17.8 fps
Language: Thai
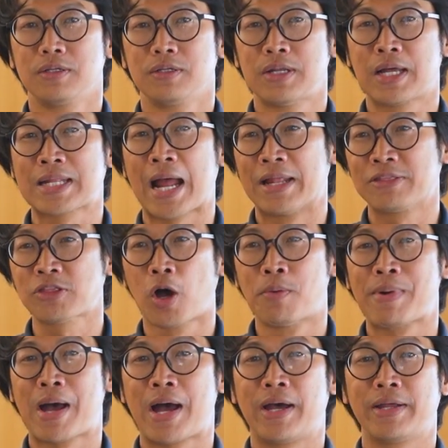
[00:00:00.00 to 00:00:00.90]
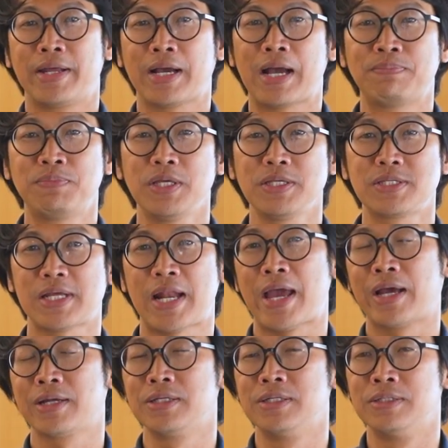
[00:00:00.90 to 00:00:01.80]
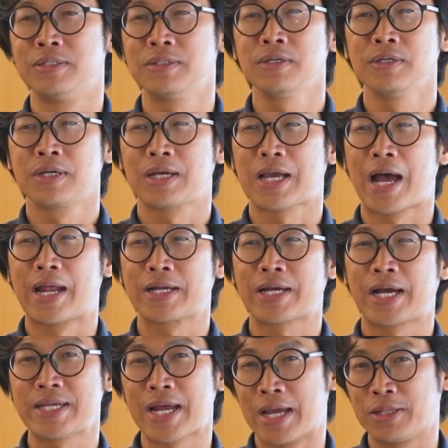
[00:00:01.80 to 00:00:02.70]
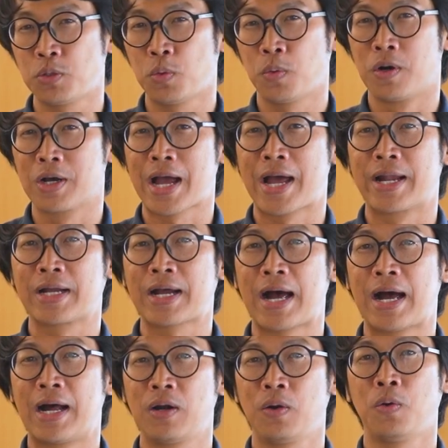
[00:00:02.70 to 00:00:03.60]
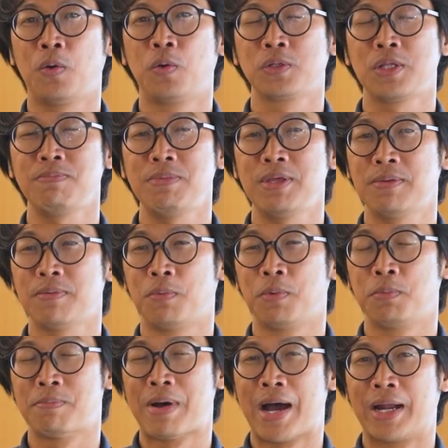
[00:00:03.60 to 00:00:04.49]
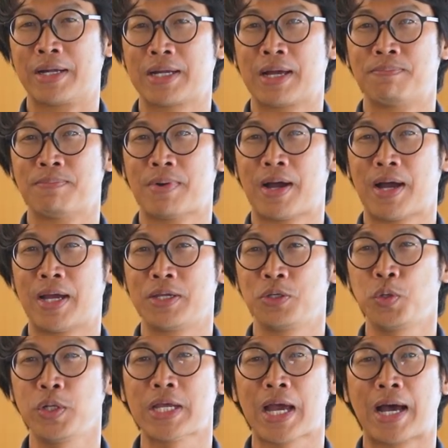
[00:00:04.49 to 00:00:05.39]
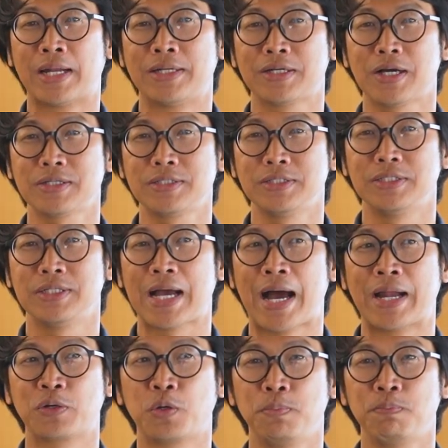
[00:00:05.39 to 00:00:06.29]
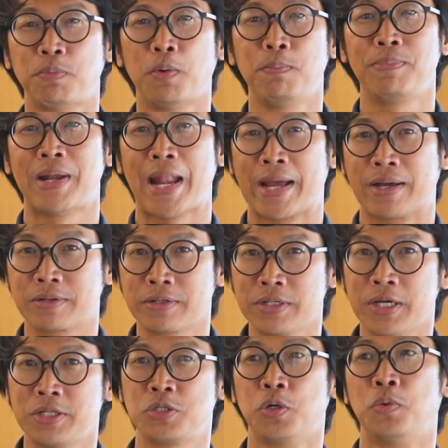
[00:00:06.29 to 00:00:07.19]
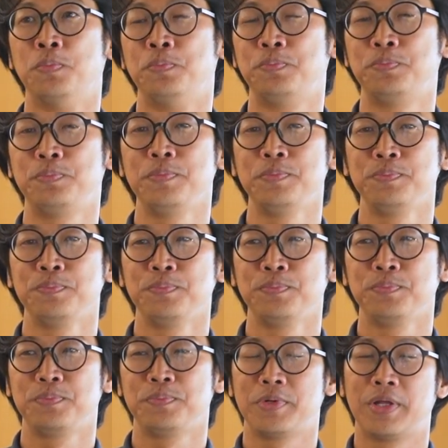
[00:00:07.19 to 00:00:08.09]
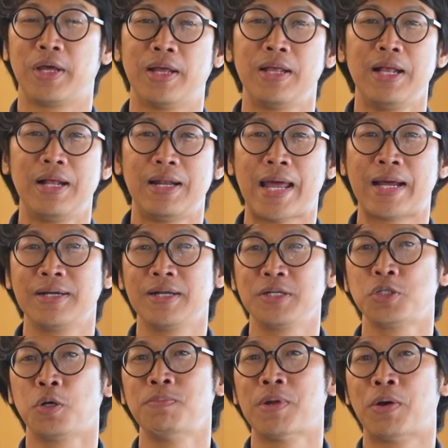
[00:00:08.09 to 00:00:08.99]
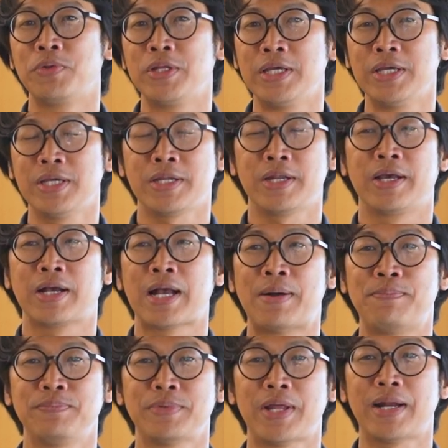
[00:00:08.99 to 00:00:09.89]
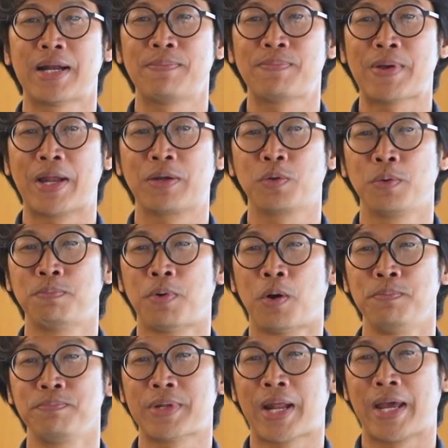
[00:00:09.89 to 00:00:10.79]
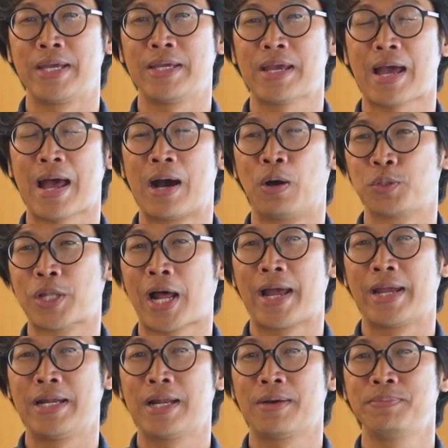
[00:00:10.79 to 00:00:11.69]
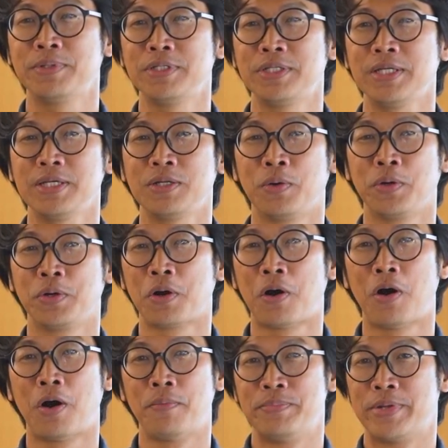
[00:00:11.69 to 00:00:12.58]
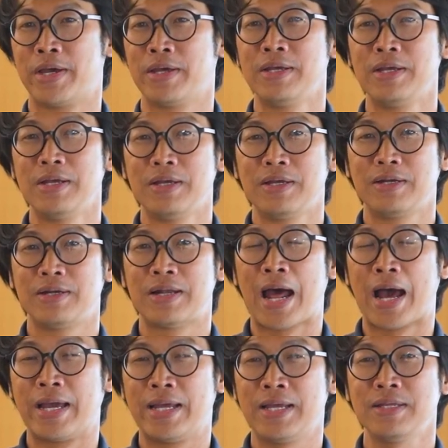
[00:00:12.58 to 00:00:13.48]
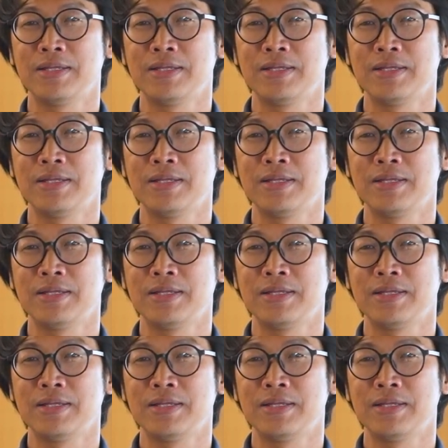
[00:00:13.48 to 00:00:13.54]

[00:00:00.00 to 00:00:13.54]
หลักฐานต่อมานะครับที่แสดงถึงการขยายตัวของการค้าโลกที่มีบทบาทกับอยุธยานั่นก็คือการค้นพบแหล่งเรือจมนะแหล่งเรือจมเหล่านี้นะครับได้รับการค้นพบในอ่าวไทยและพื้นที่โดยรอบเนี่ยหลาย